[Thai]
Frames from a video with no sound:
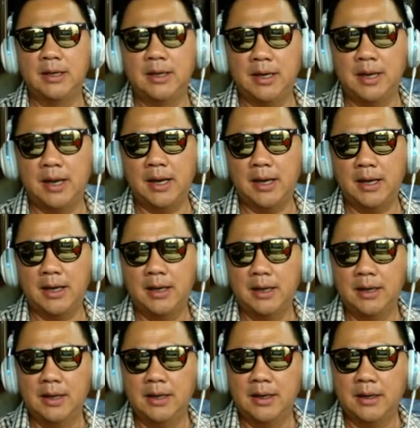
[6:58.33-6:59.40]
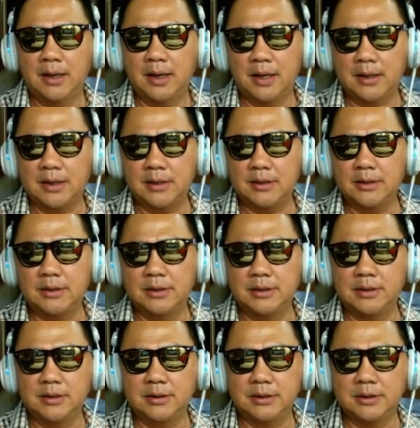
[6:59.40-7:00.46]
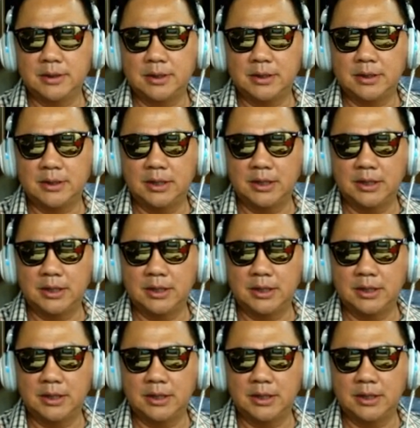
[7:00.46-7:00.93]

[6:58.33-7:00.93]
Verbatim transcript: นะฮะก็คือกิน